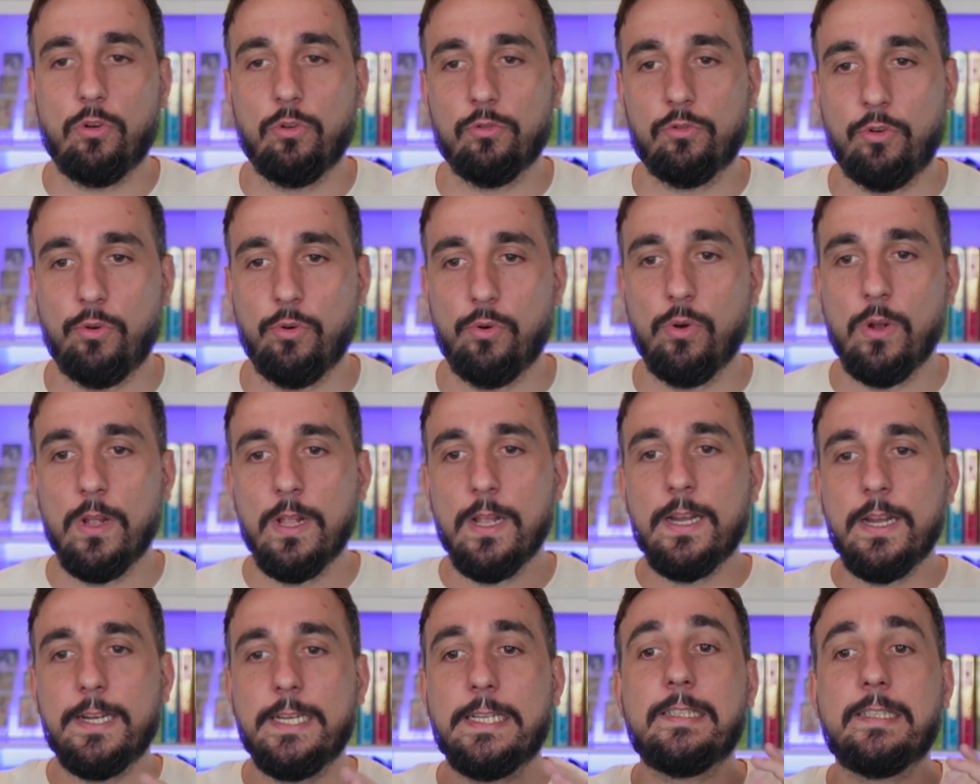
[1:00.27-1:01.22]
entre
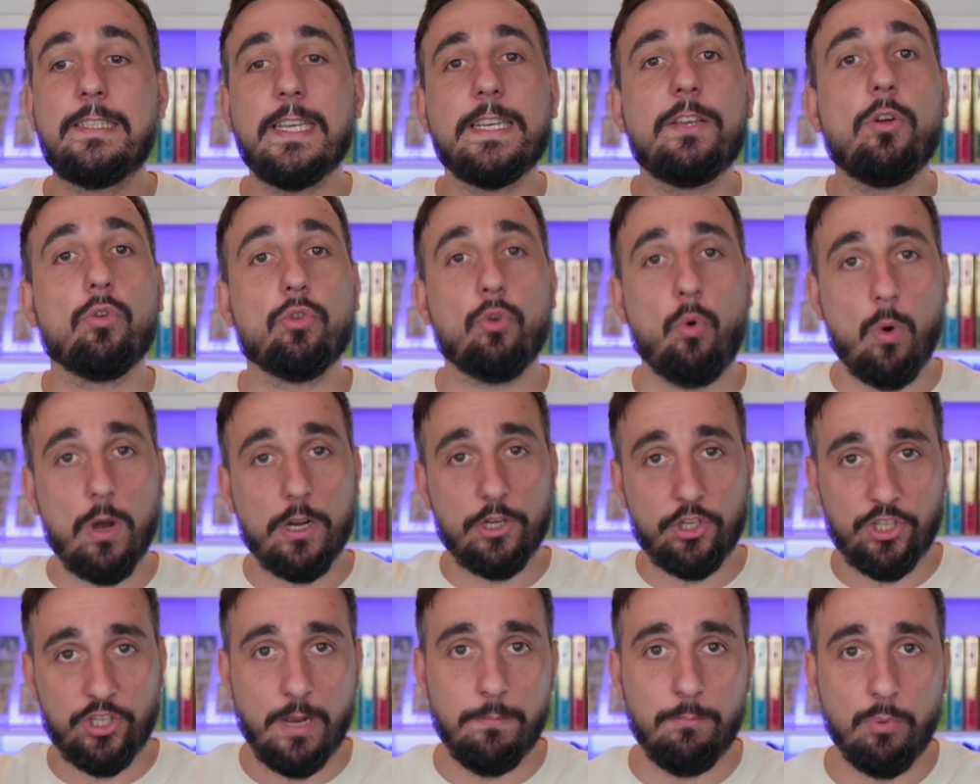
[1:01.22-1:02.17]
les ayants droit
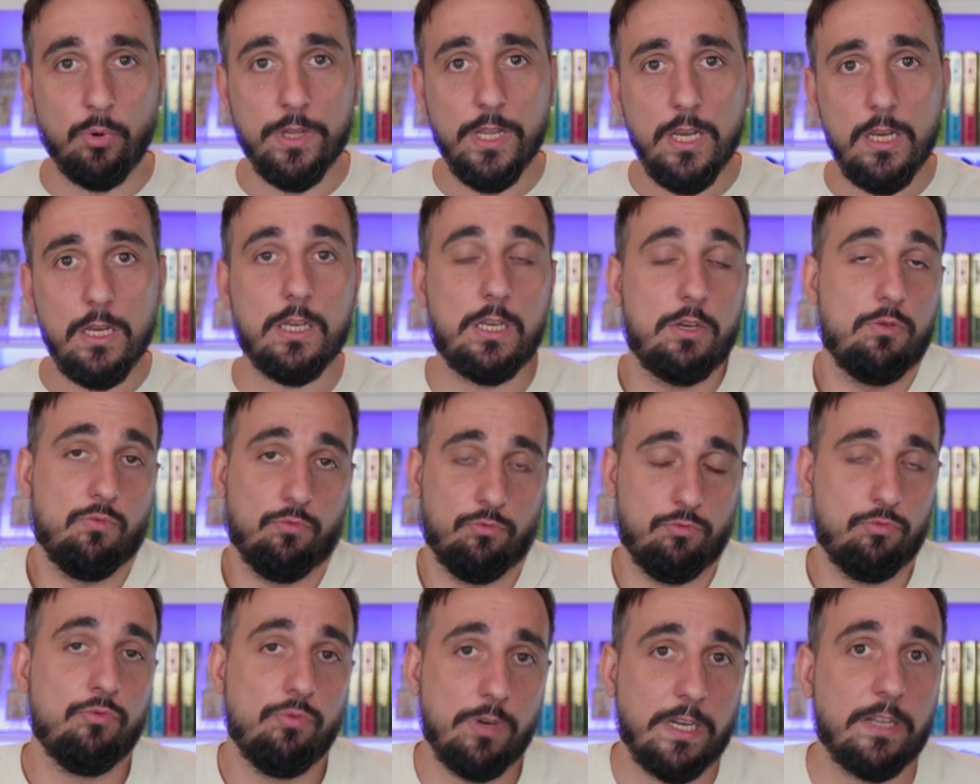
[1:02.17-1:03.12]
japonais, qui ont
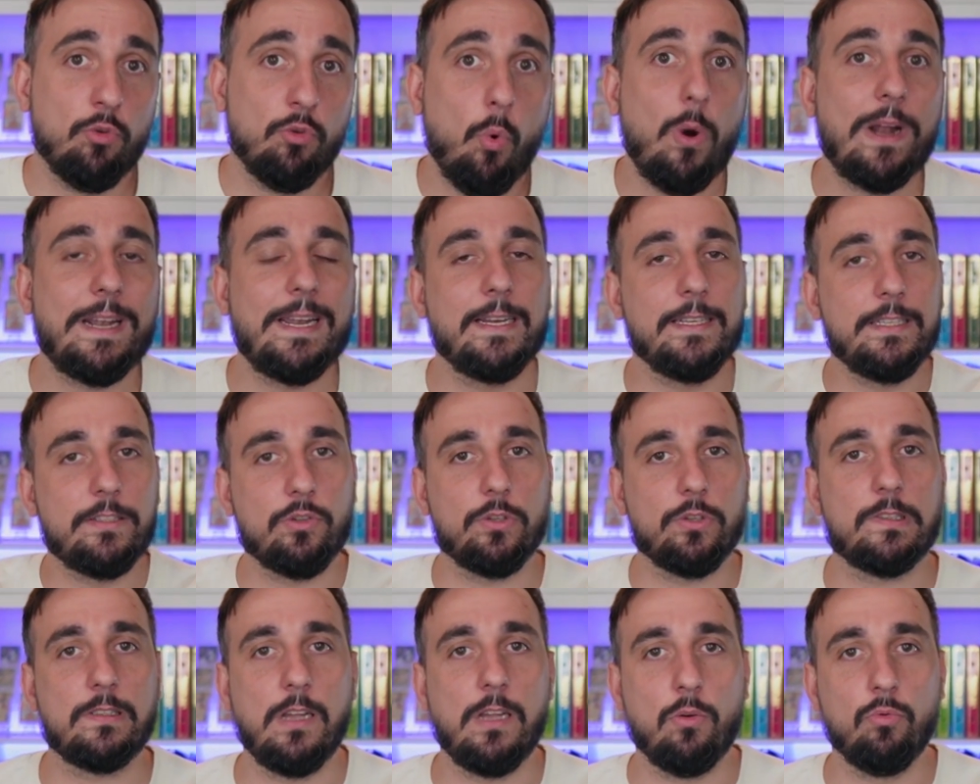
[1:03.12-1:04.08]
du coup les droits de la
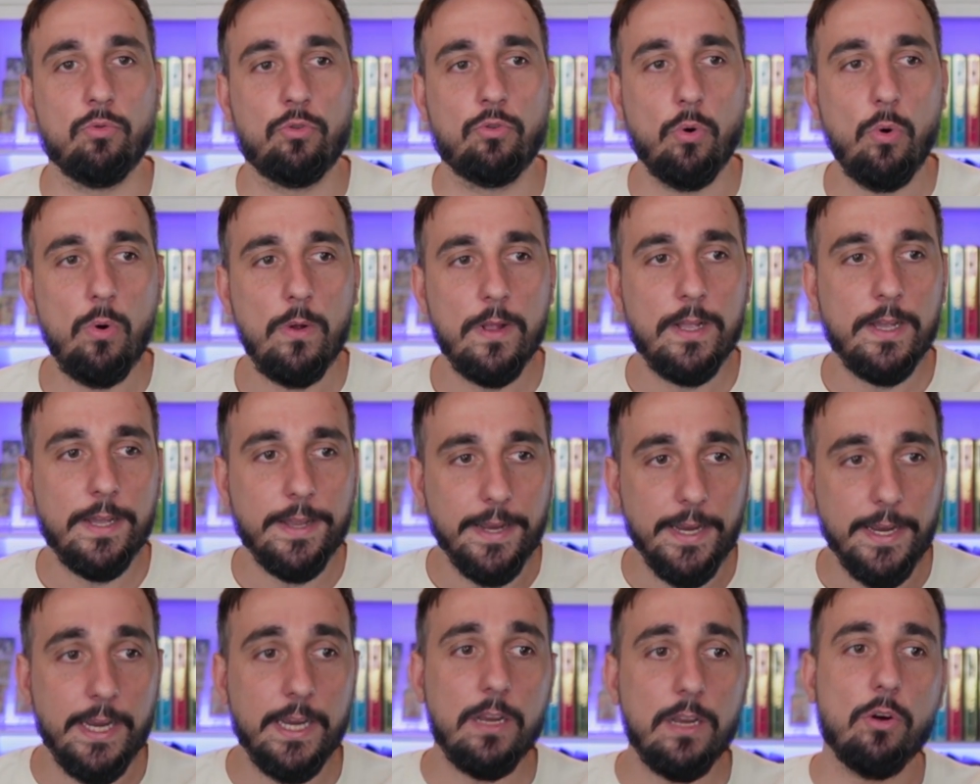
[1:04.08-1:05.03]
licence Naruto,
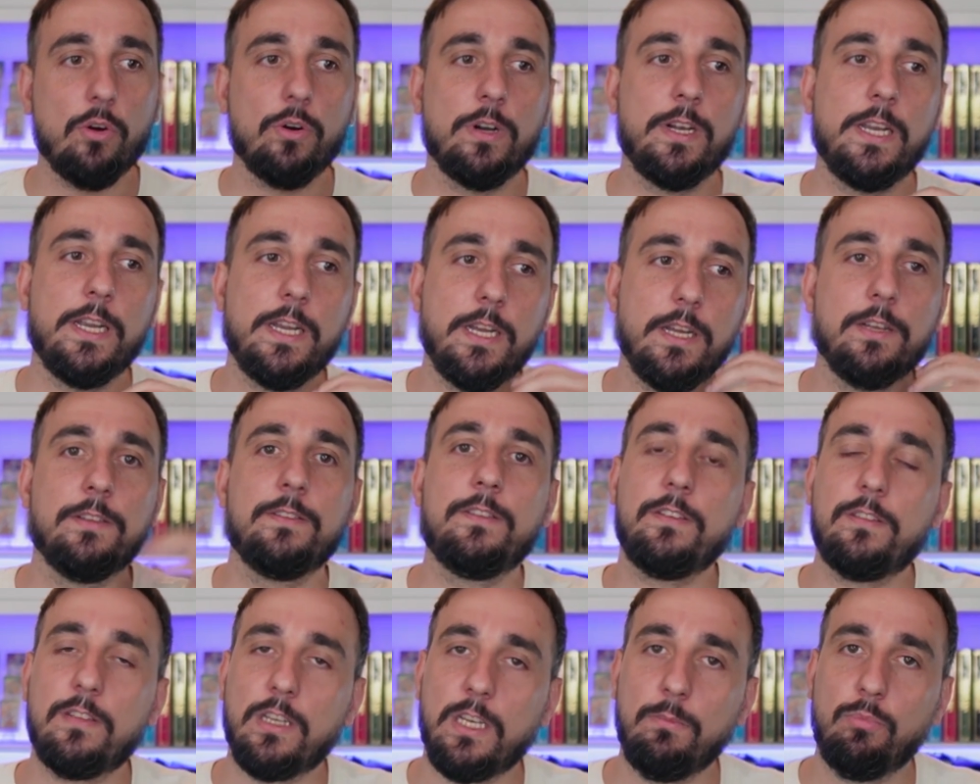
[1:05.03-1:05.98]
et euh, les
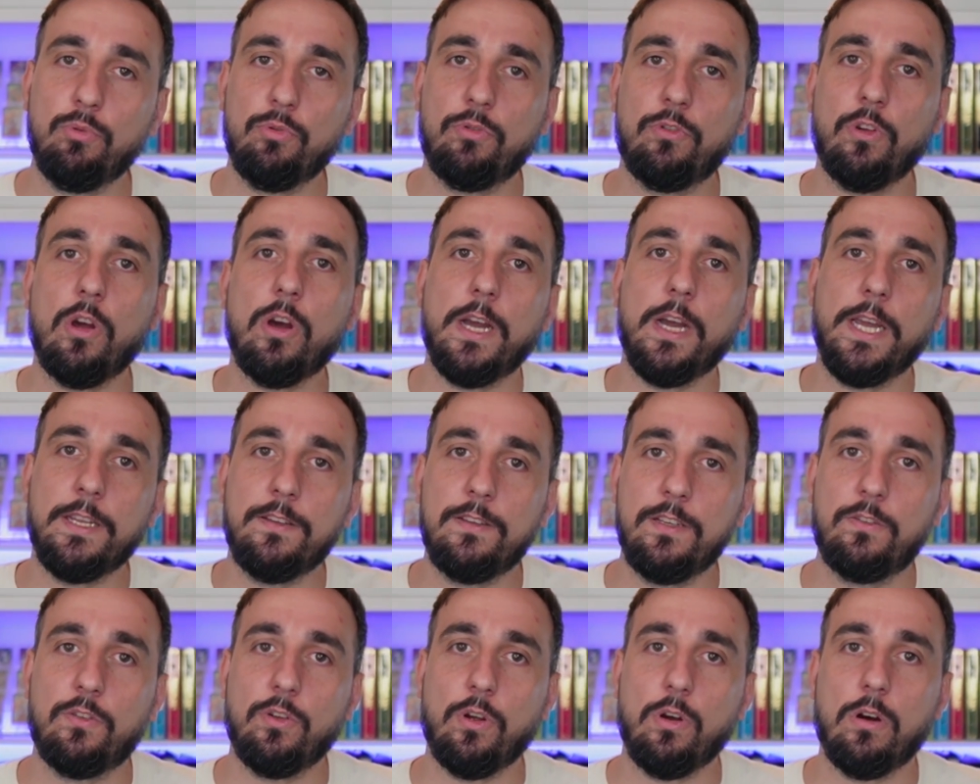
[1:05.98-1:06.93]
distributeurs,
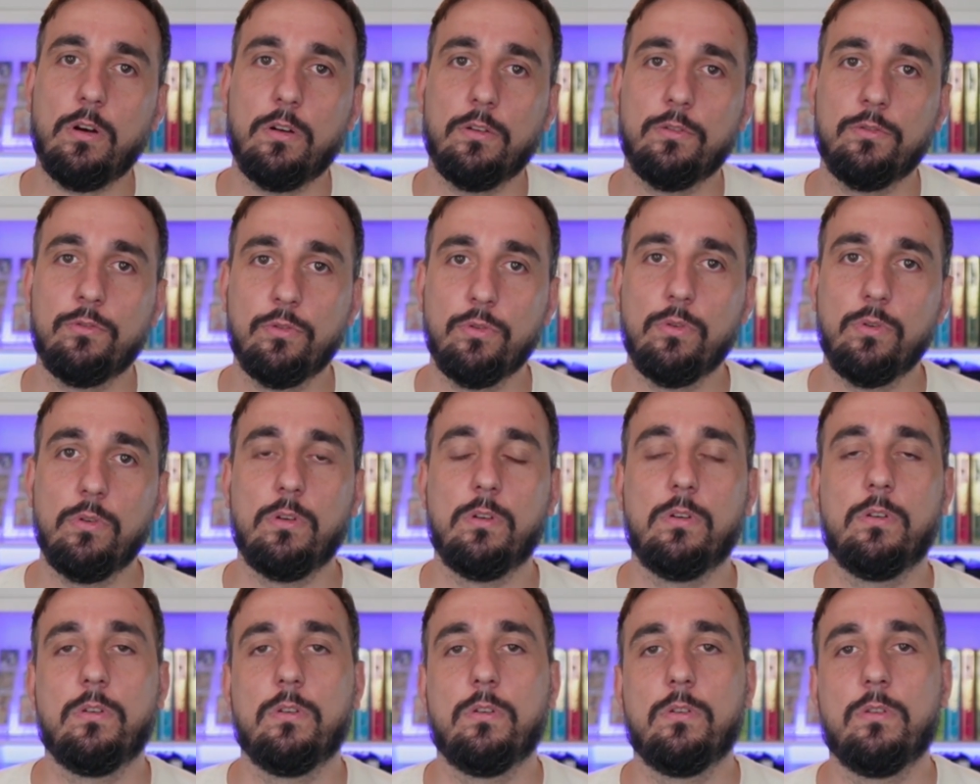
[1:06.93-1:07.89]
éditeurs de,
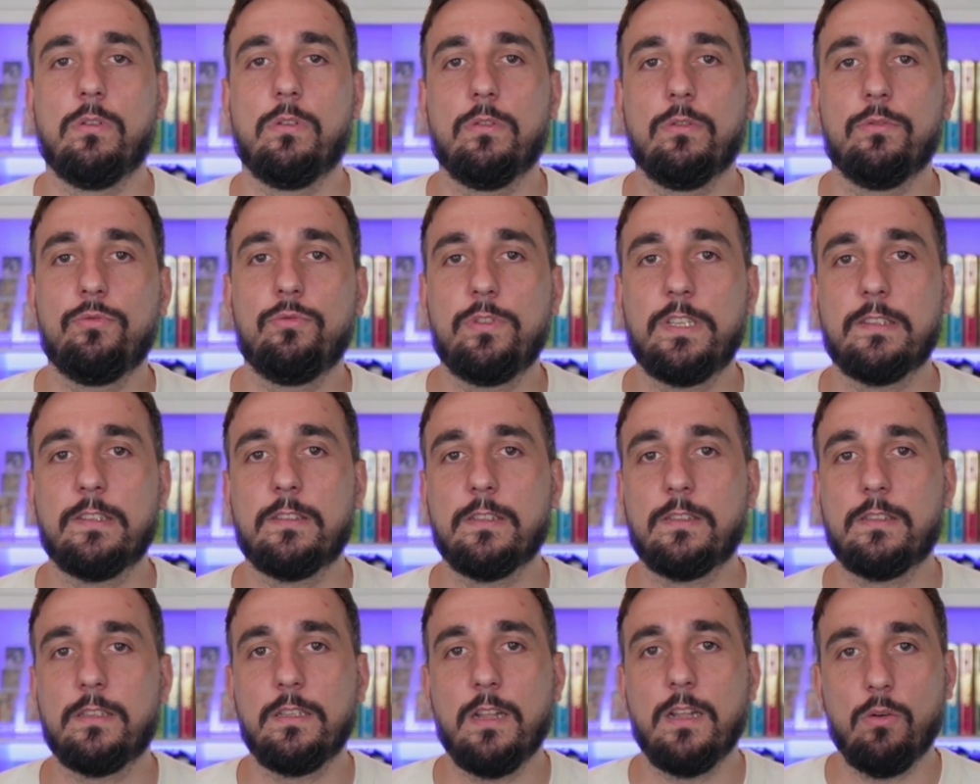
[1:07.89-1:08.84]
euh, du
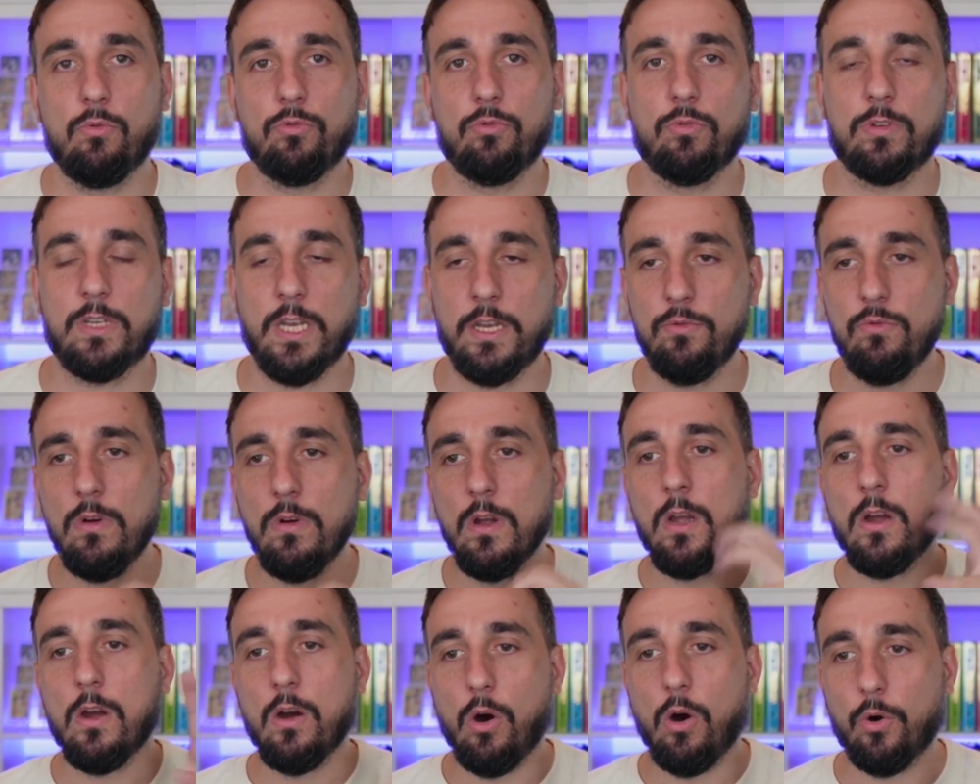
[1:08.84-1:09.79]
TCC Naruto Caillou
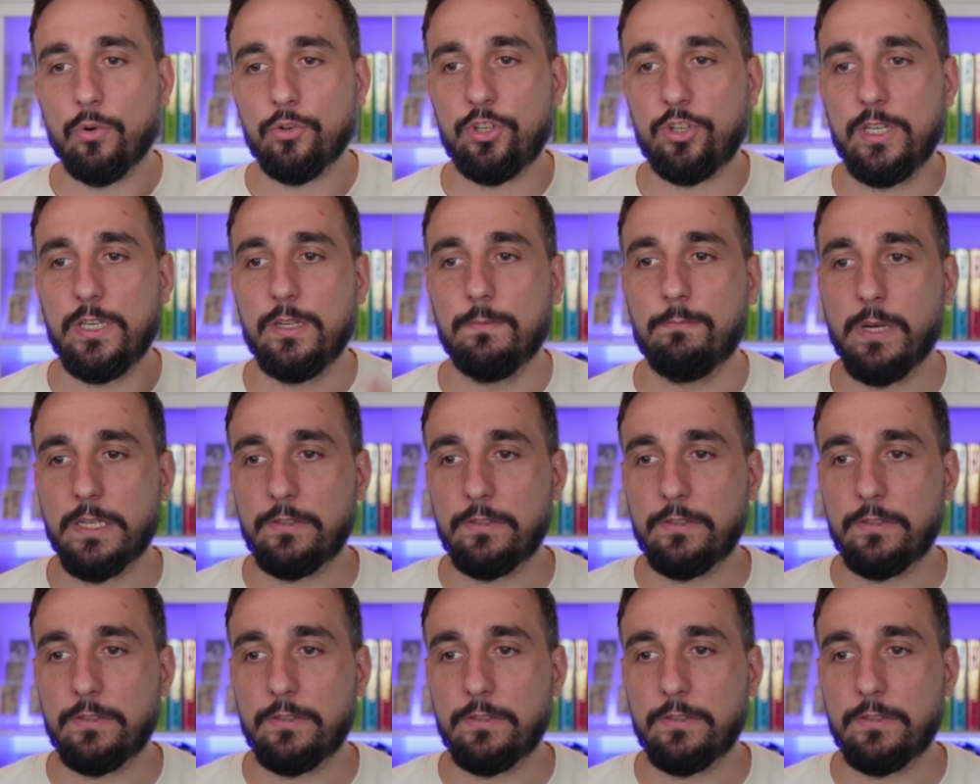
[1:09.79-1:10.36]
en Chine.